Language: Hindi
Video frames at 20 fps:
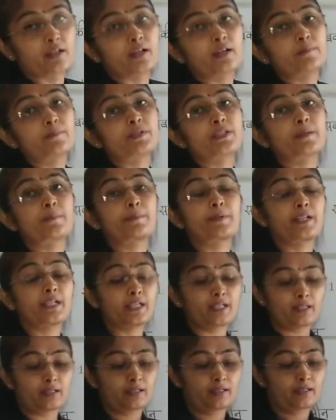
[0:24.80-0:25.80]
हम
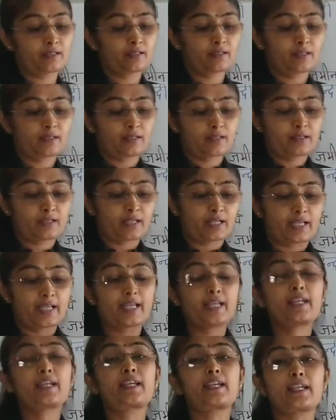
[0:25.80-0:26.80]
सबकी
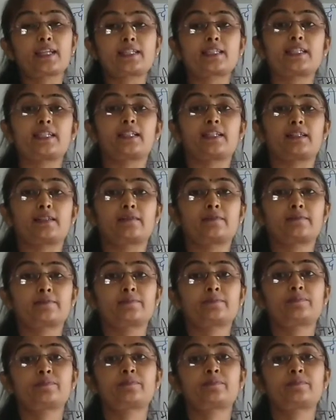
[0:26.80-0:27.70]
एक कैसे हैं